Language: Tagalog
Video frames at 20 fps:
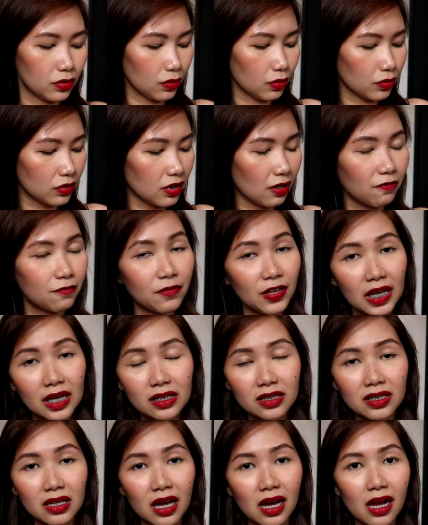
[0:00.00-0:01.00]
So, sa,
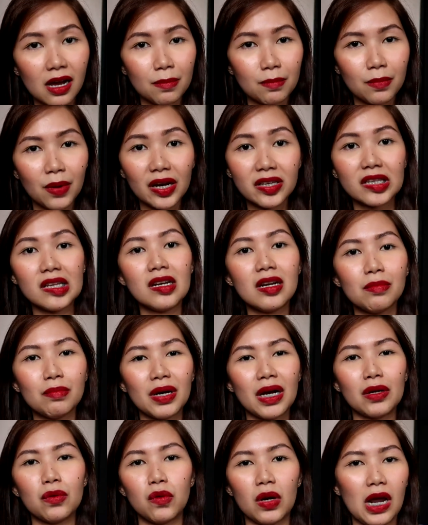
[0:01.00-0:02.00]
sa body
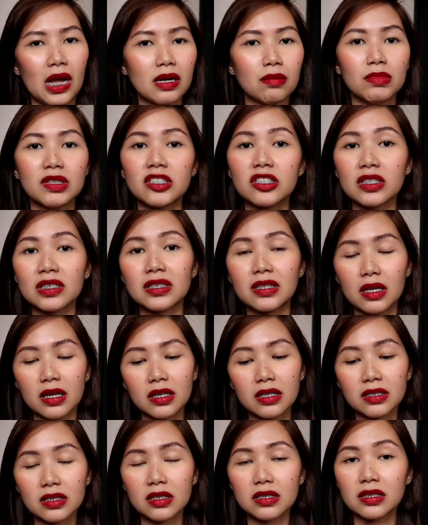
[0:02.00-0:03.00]
naman, wala naman siyang
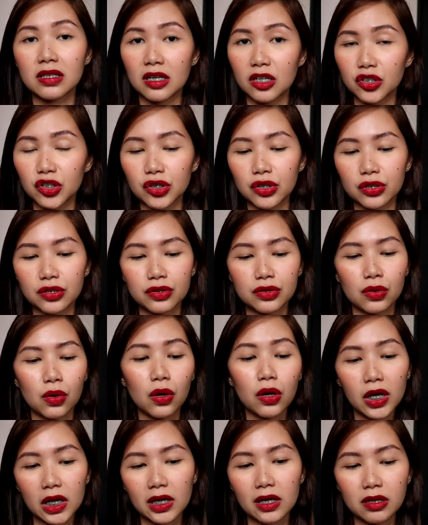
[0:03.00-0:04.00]
stinging sensation.
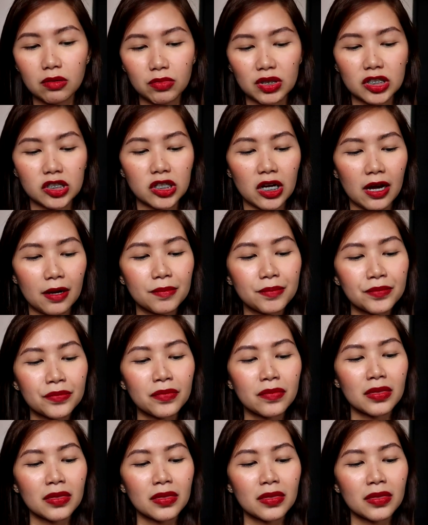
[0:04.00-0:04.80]
So, okay lang naman siya.